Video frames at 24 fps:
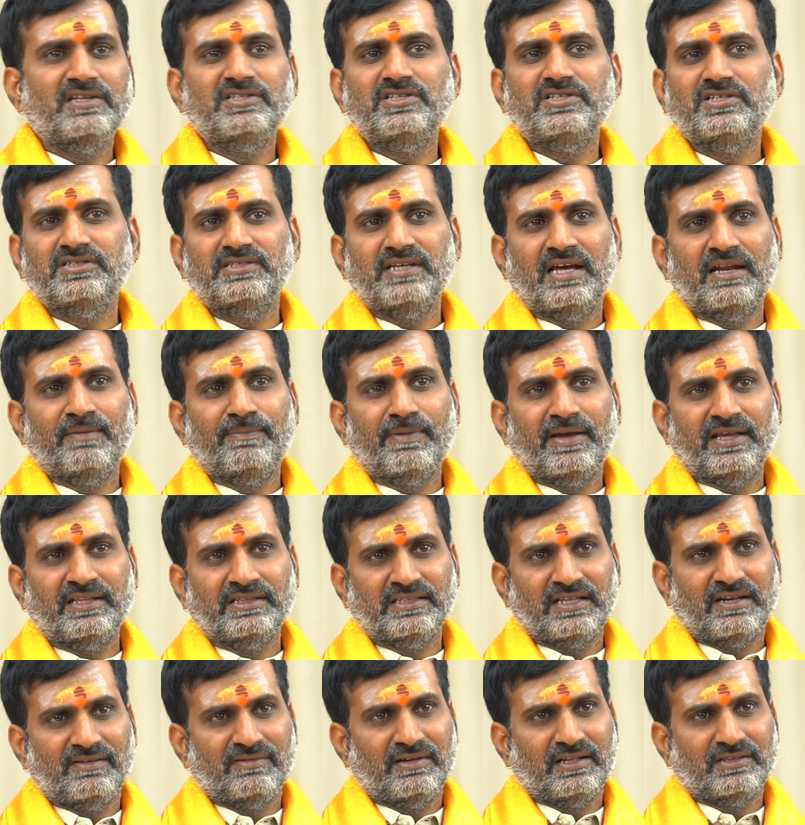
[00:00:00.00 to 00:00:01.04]
మనిషి చనిపోయిన
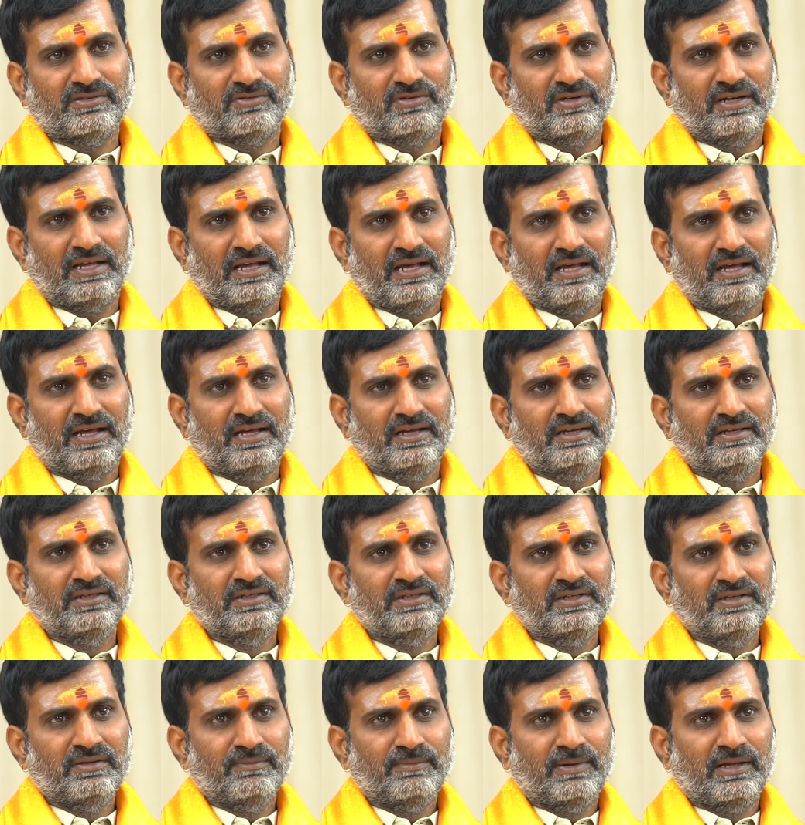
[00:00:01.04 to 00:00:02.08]
తర్వాత కూడా
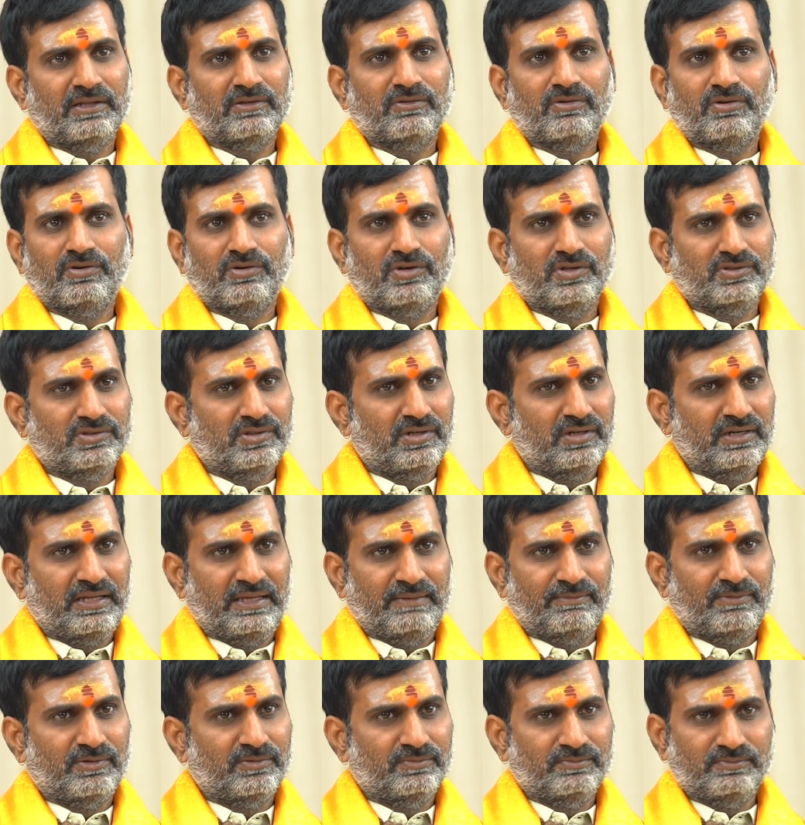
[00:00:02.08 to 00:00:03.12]
పదకొండు రోజులు
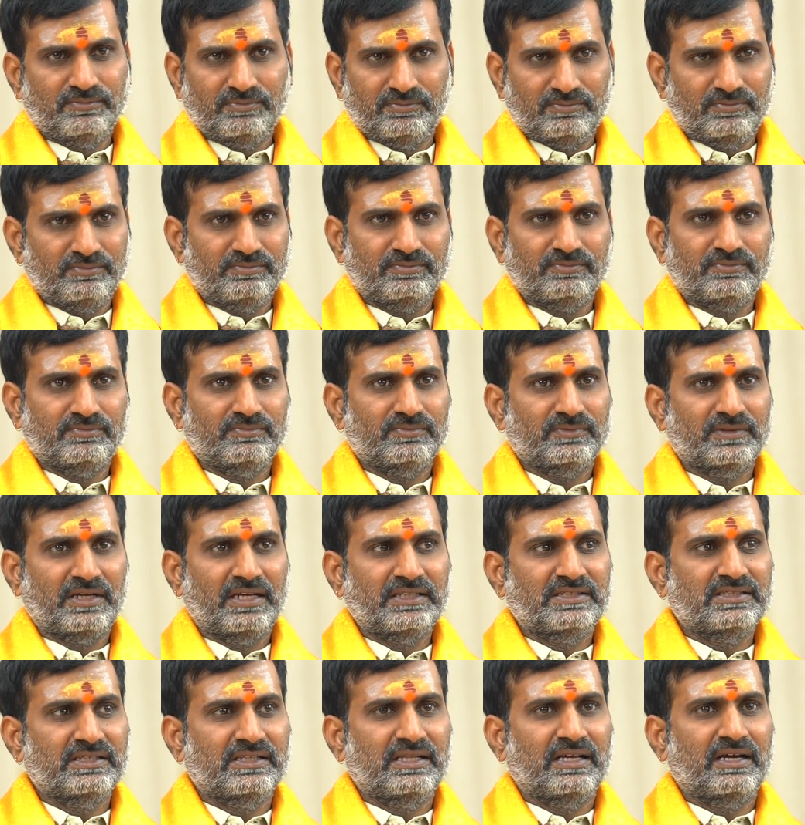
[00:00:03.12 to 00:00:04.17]
నియమం
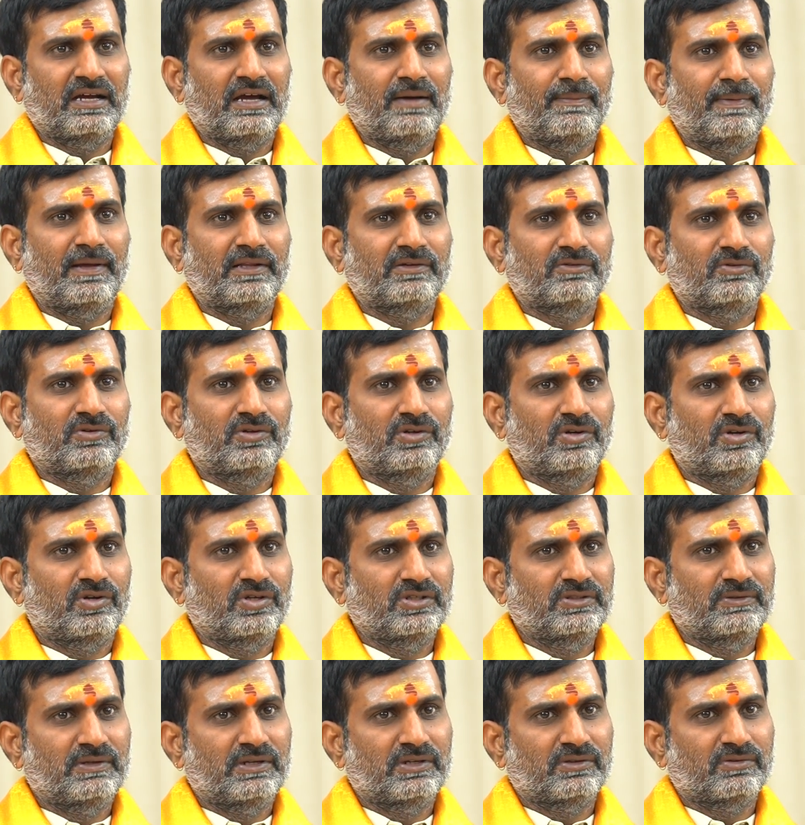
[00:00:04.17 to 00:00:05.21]
ఖచ్చితంగా పదకొండో
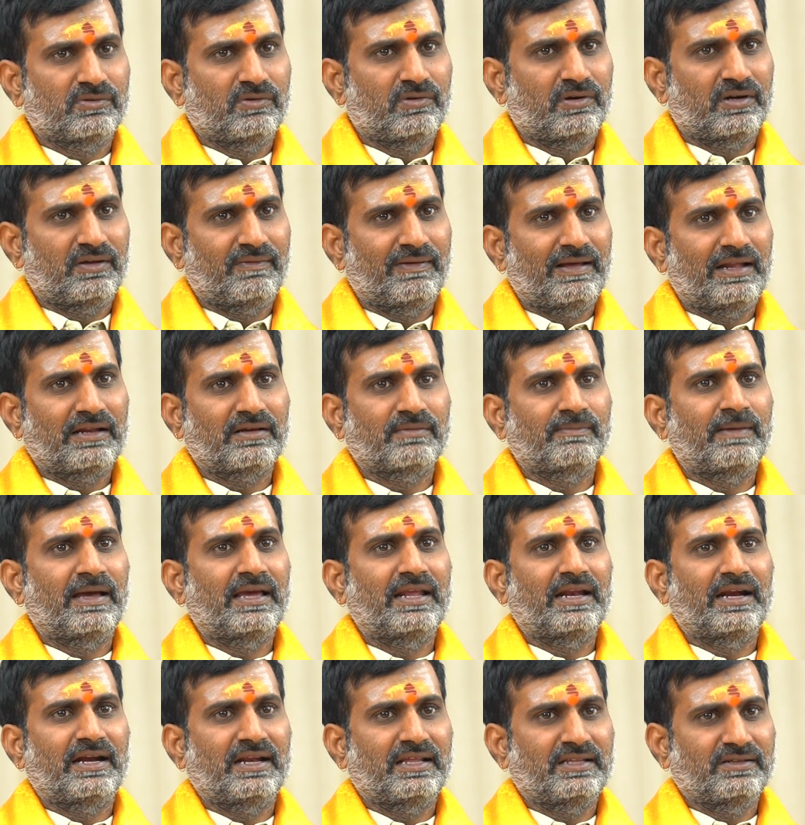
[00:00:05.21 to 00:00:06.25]
రోజు వరకు కూడా వాళ్ళకి
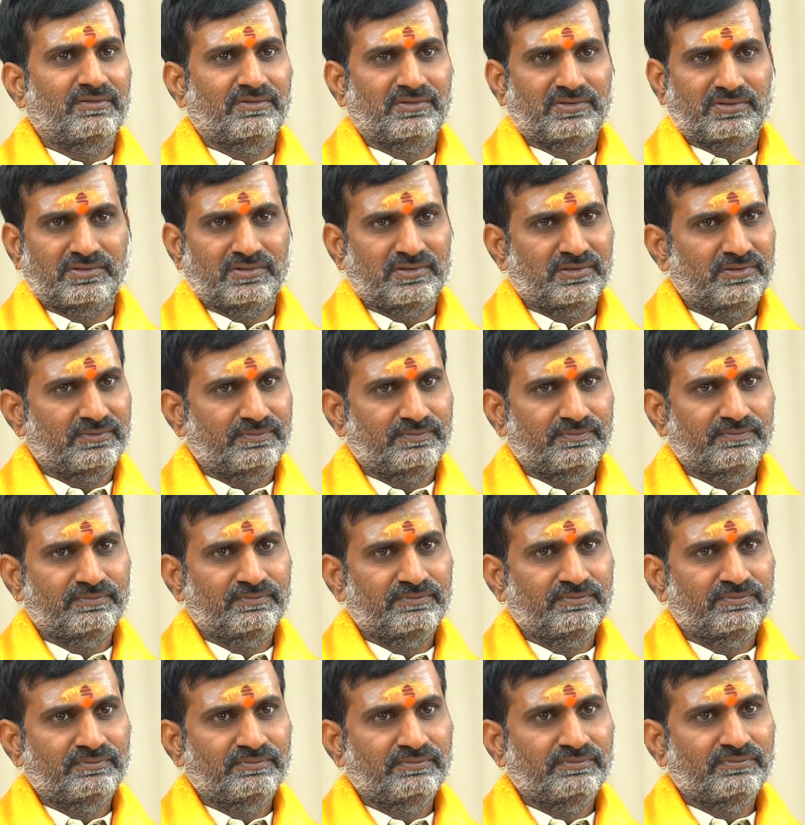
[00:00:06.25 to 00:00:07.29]
మైల్ అనేది ఉంటుంది
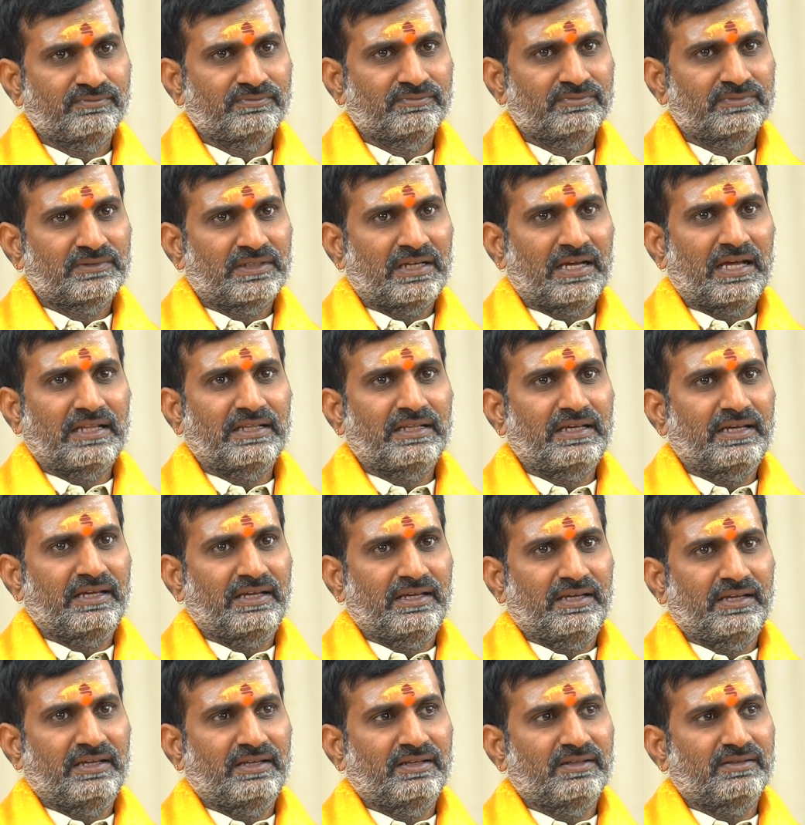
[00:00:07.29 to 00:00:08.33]
అది
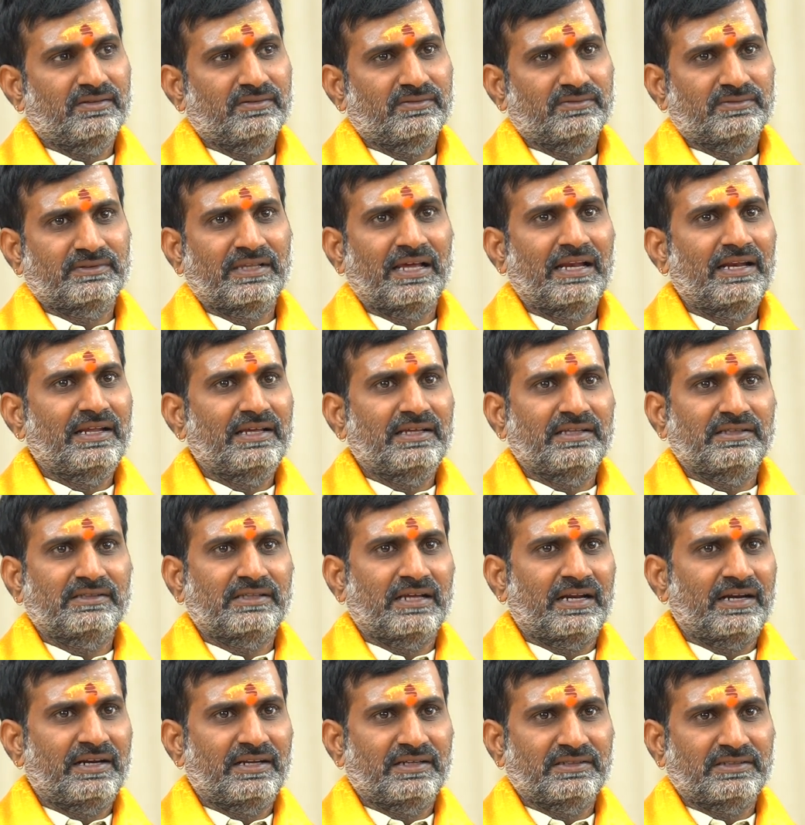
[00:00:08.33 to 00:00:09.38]
తల్లి
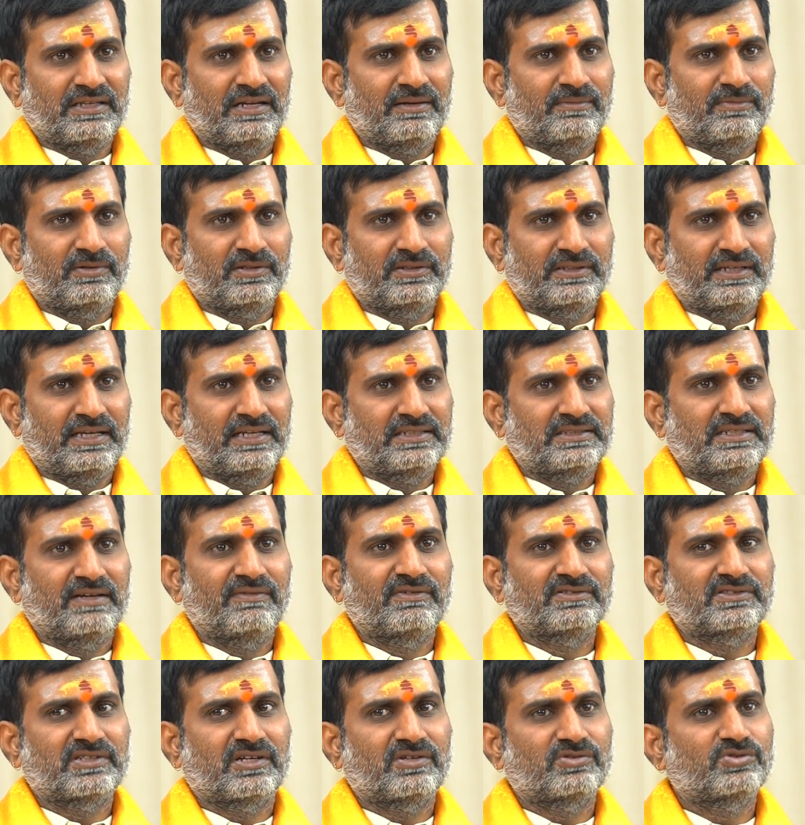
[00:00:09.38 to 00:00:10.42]
తండ్రి చనిపోతే
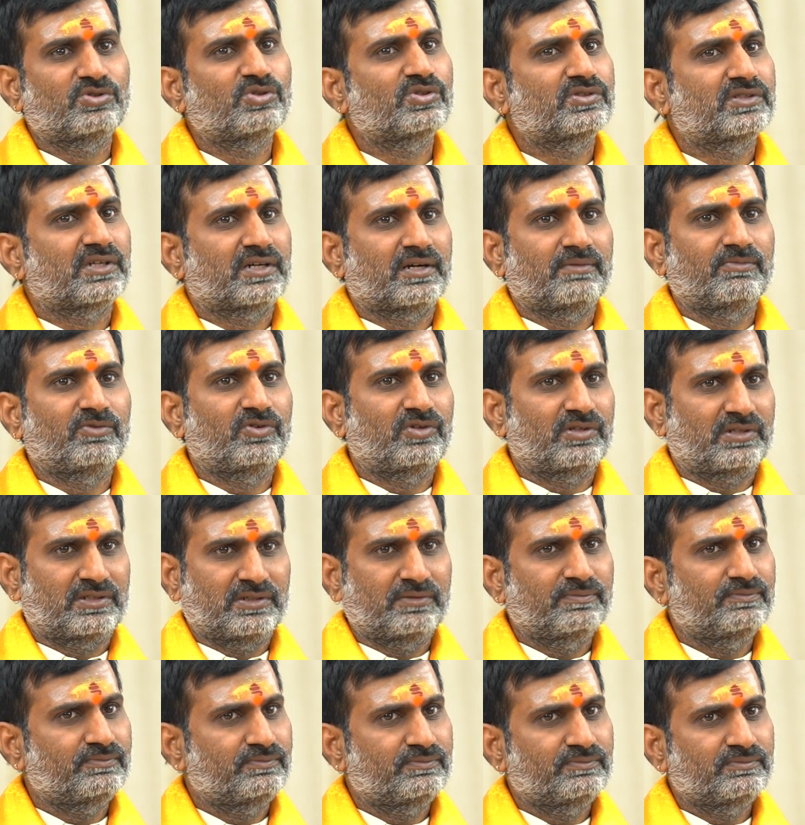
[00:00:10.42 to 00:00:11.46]
సంవత్సరం సూతకము
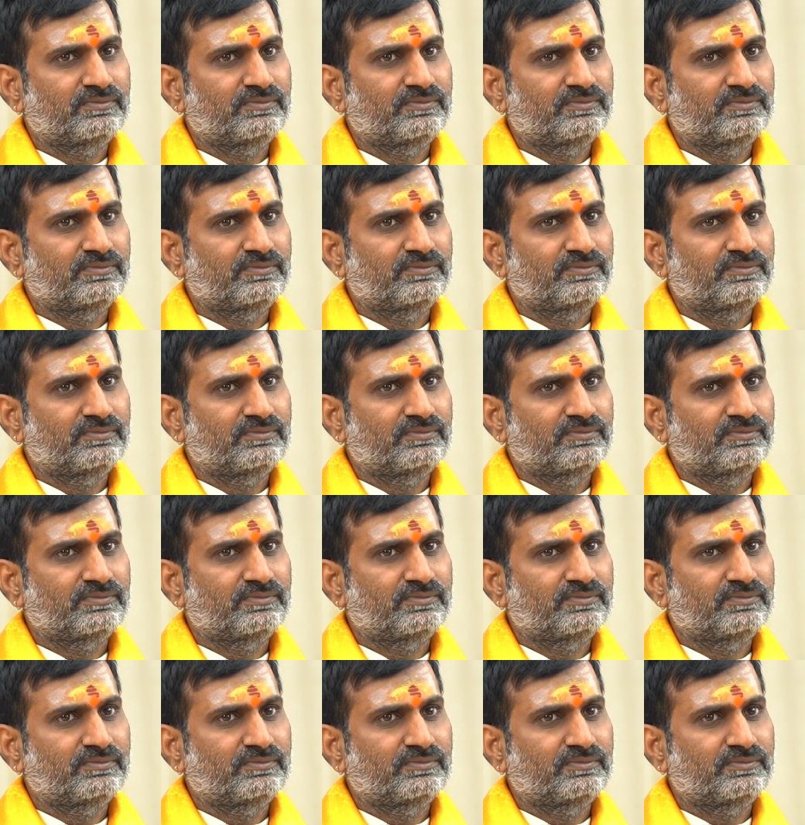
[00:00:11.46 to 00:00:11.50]
ఉంటుంది